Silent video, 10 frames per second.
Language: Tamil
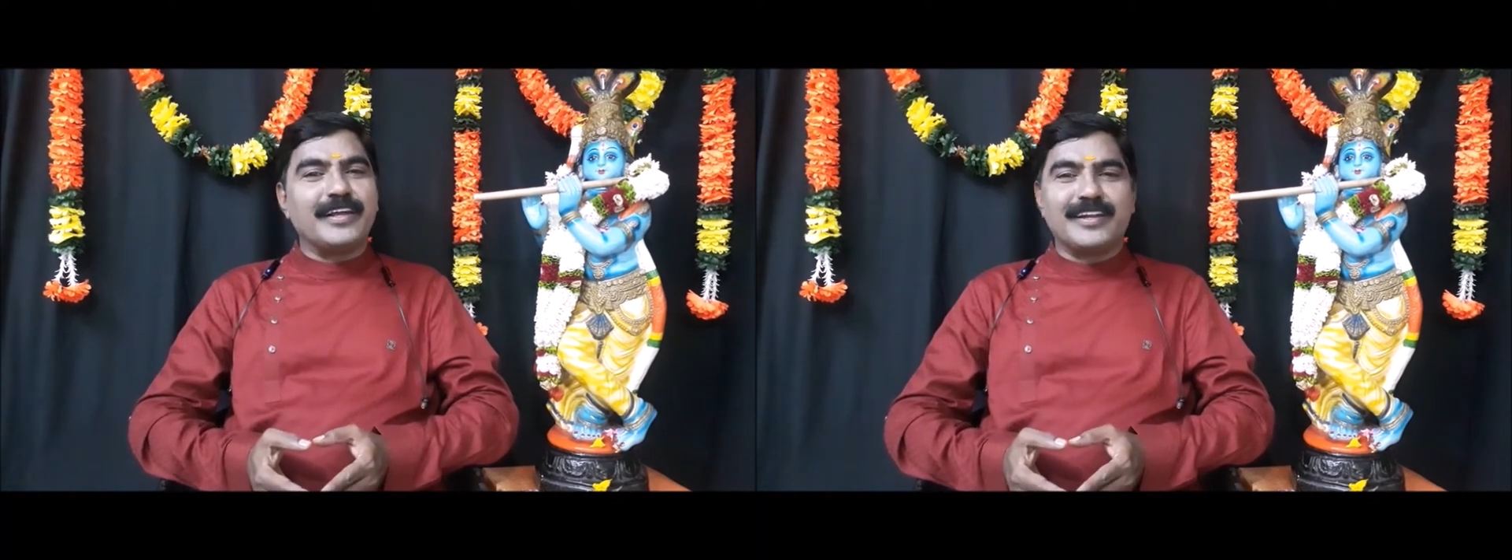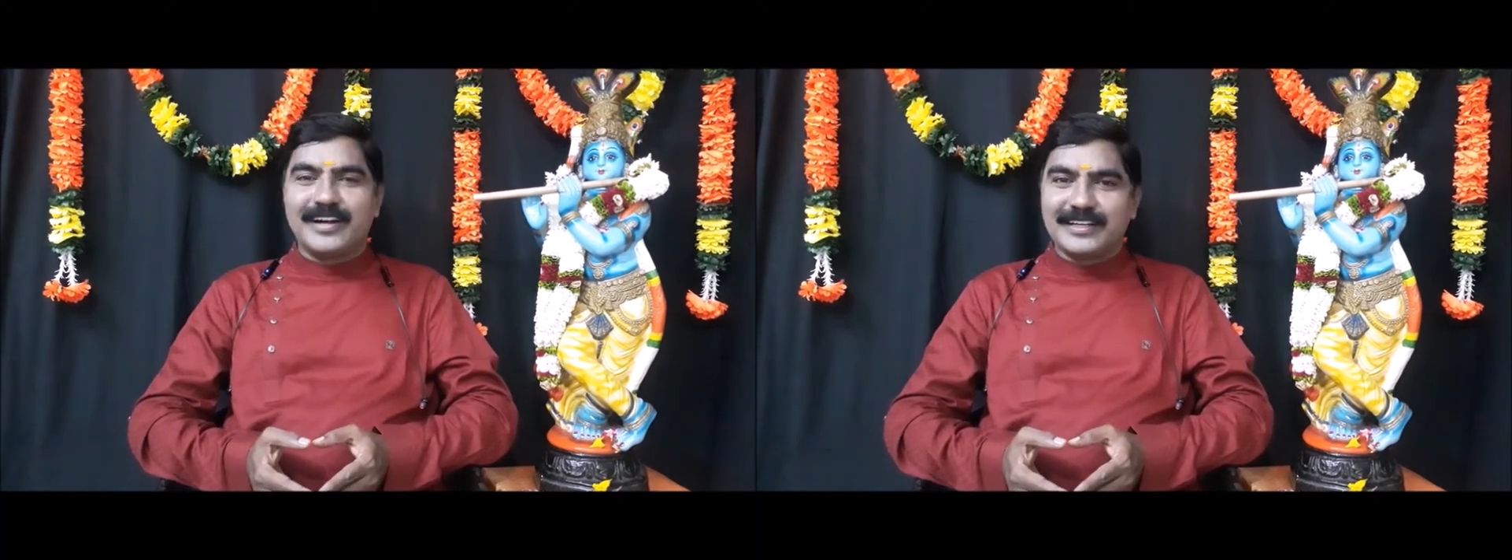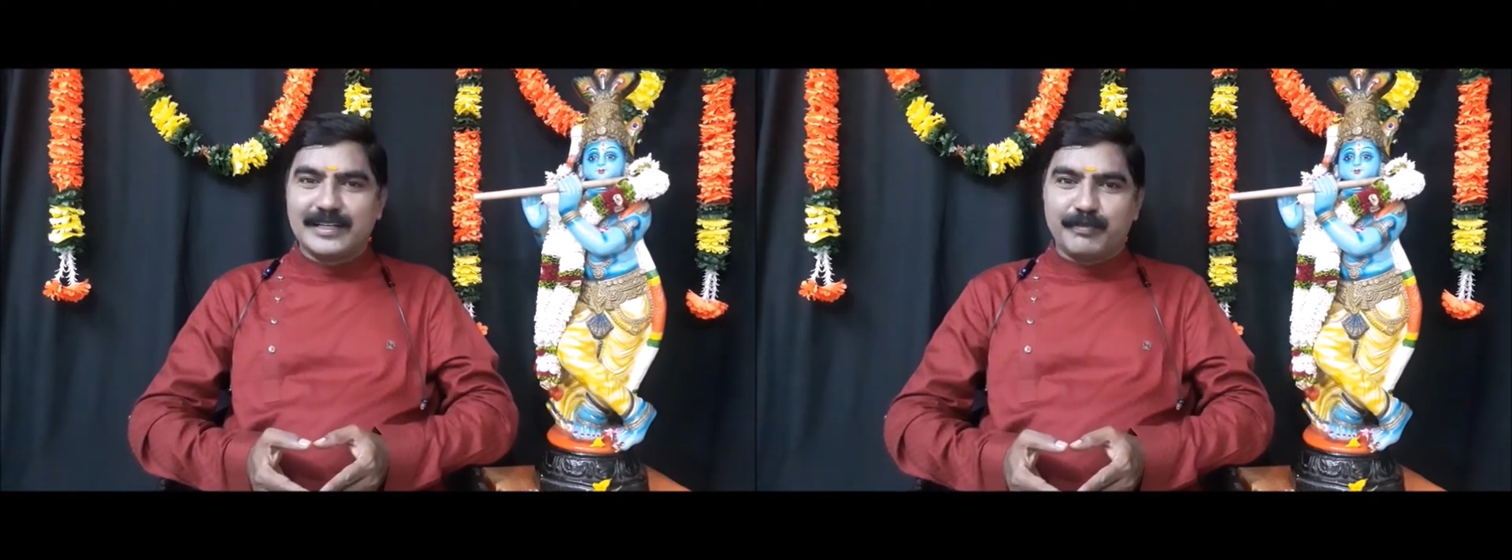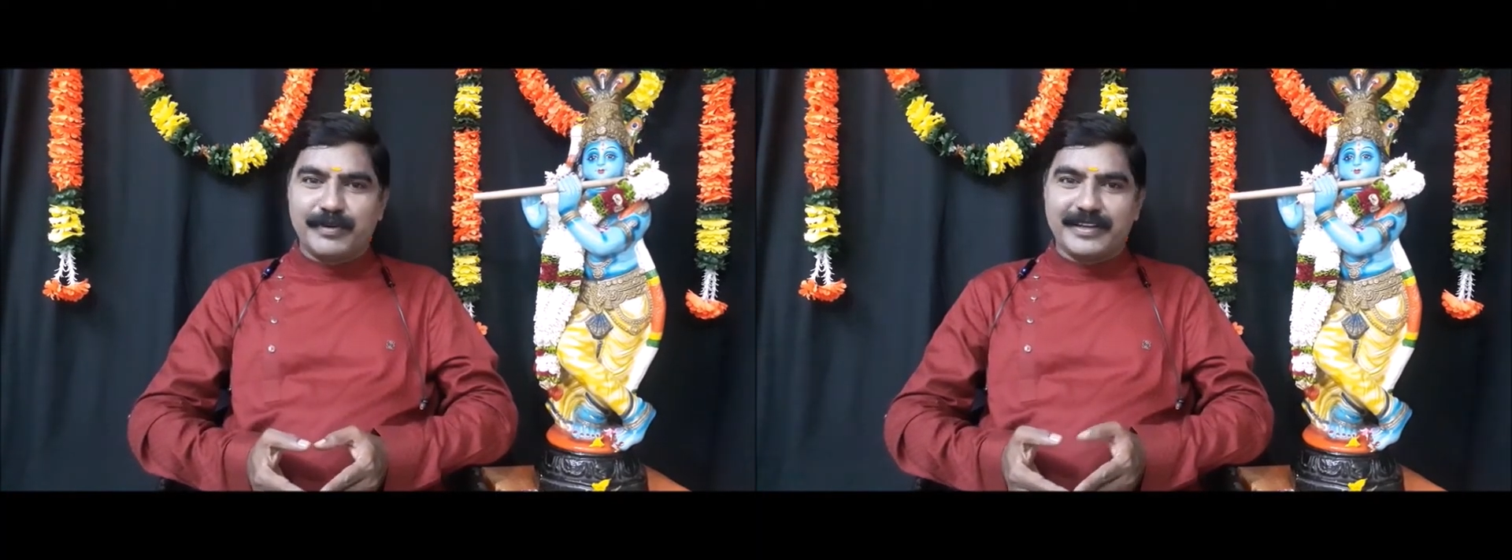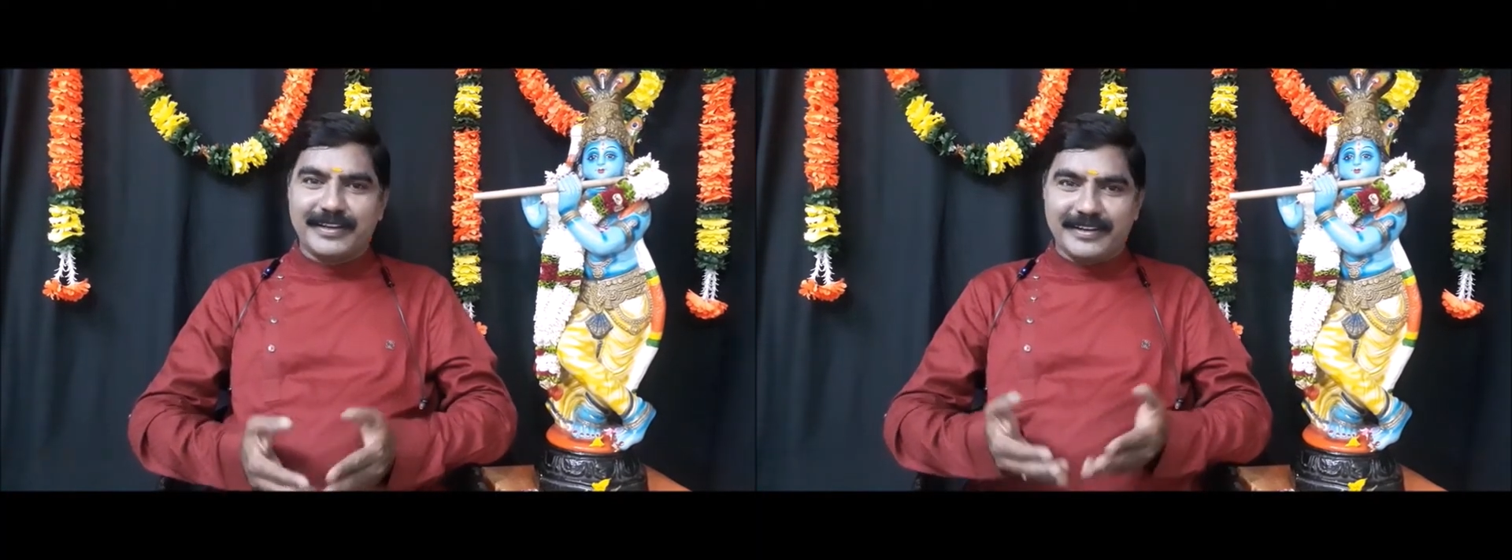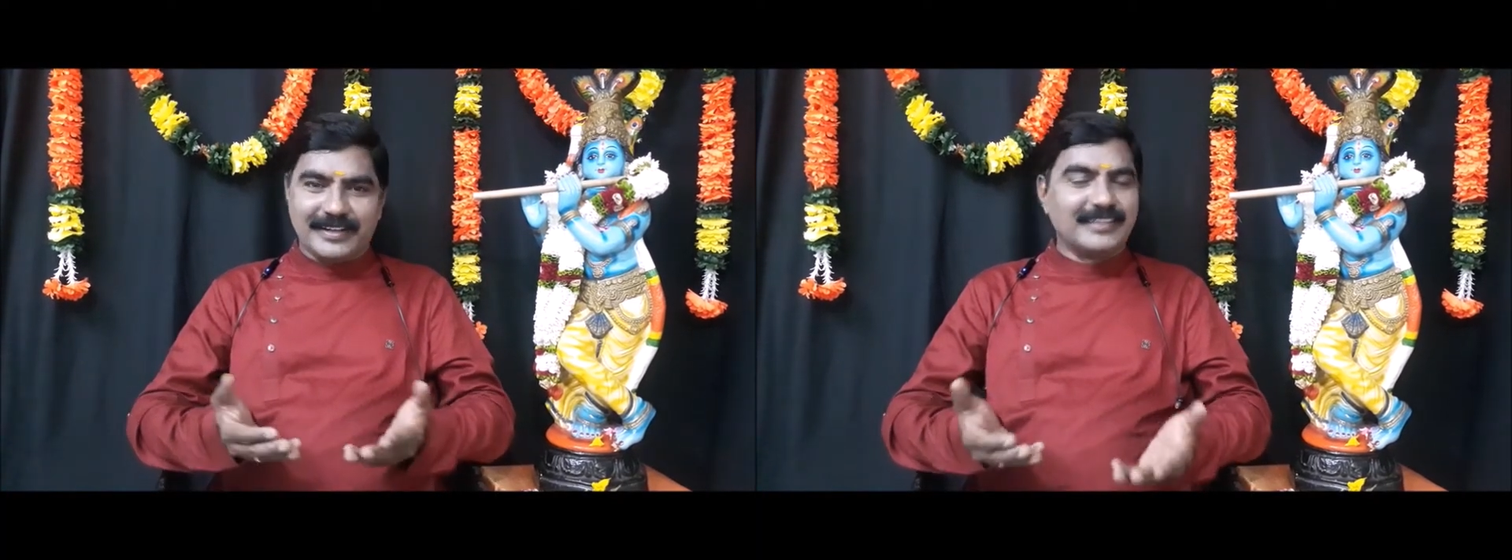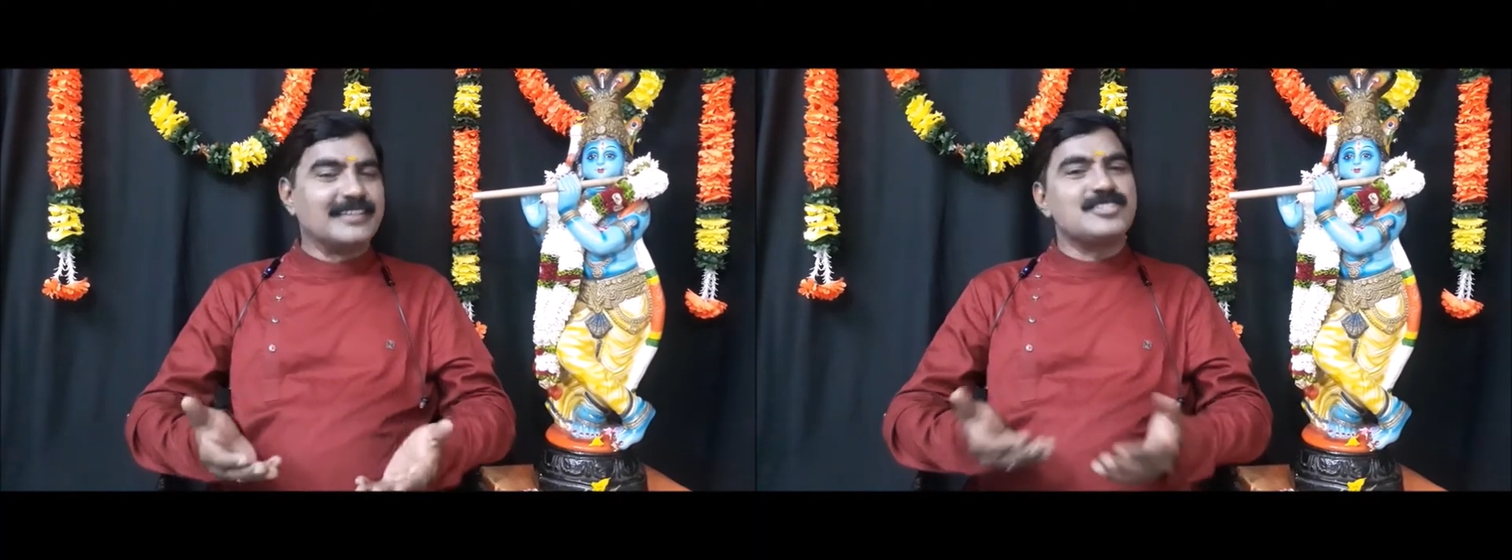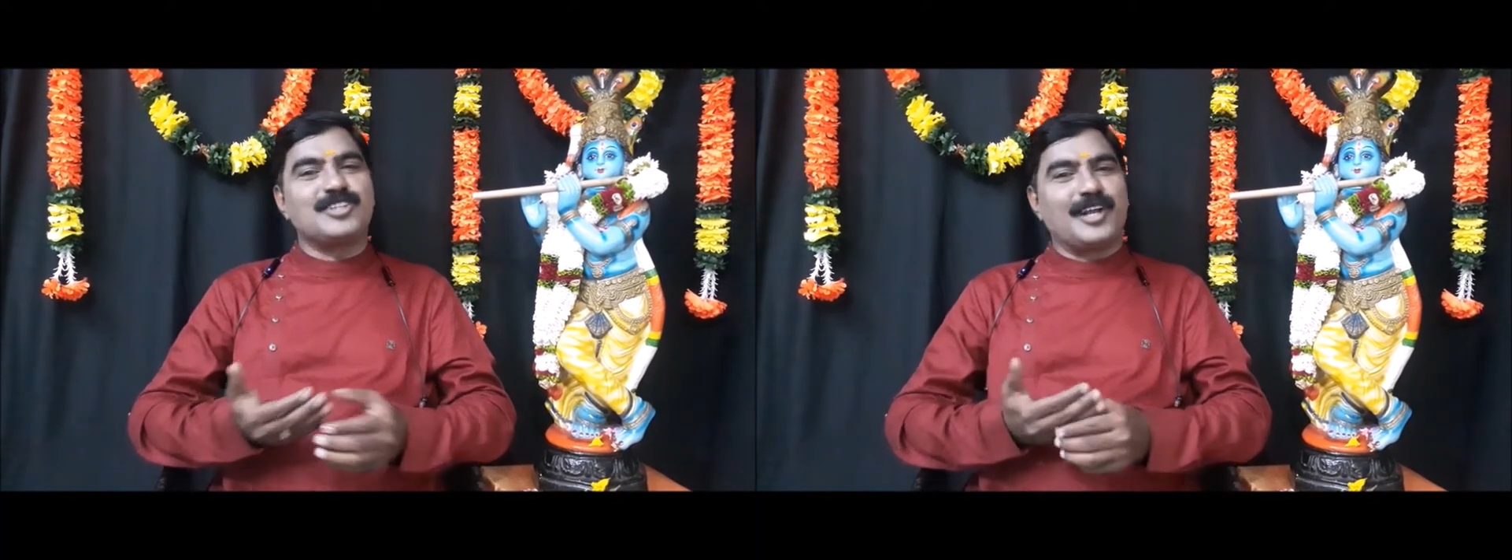என்று அழைக்கப்படுகின்ற
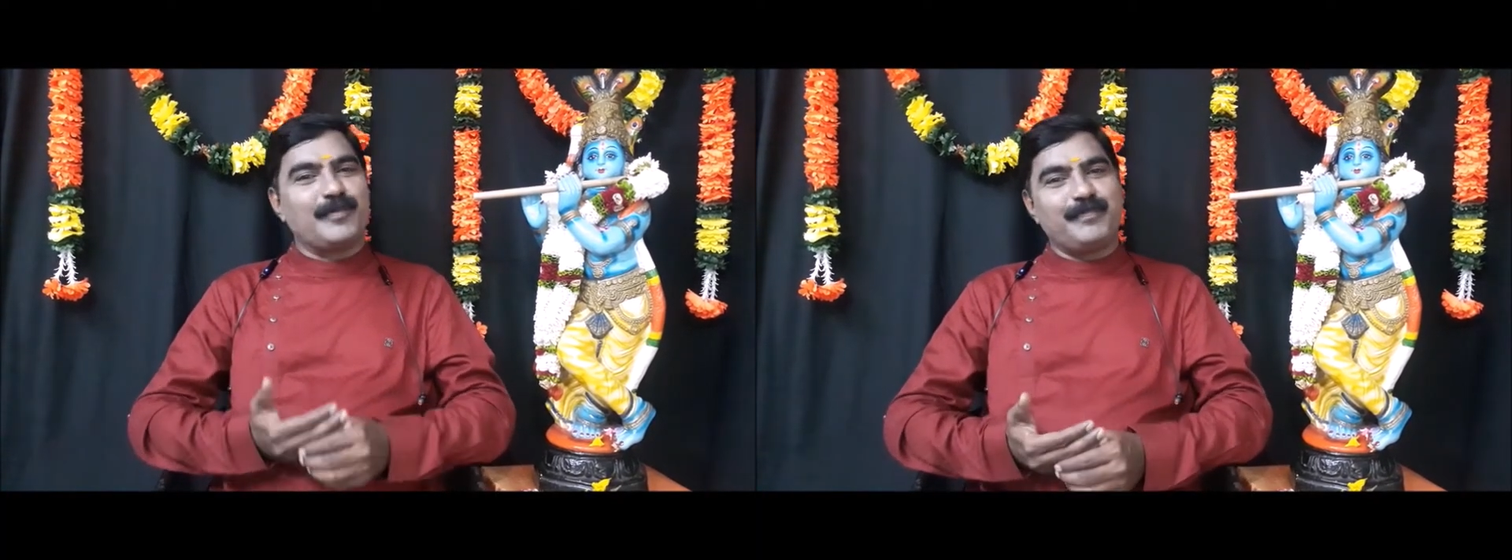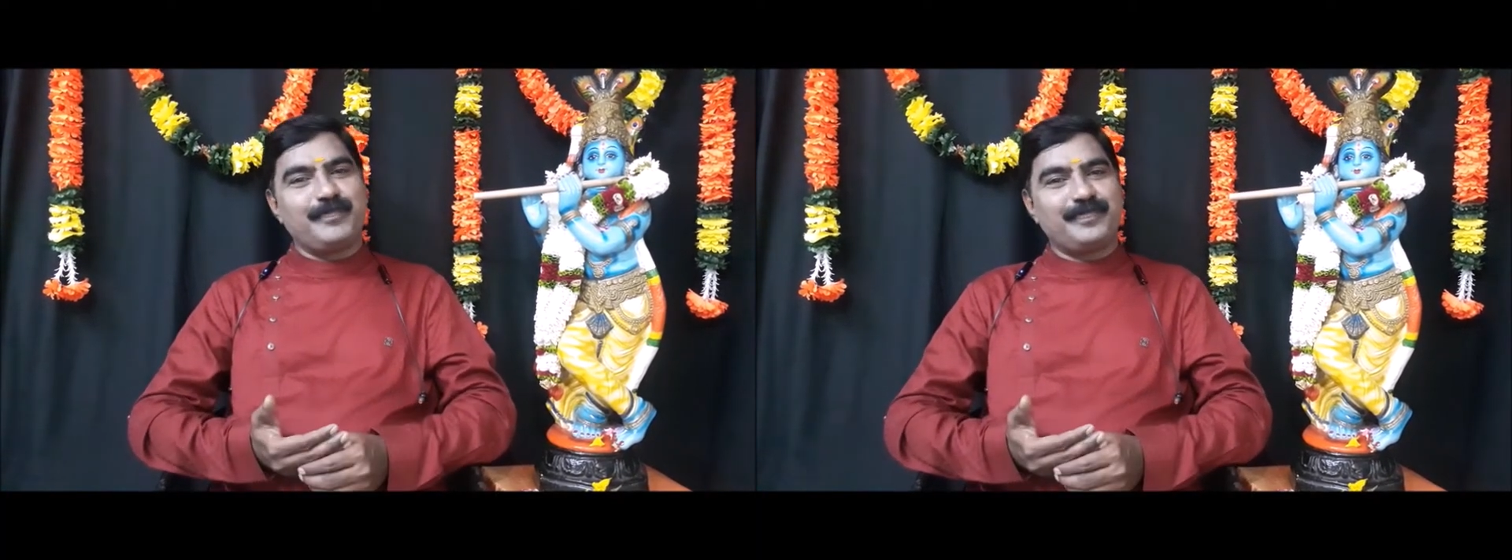இந்த ஸ்தலம்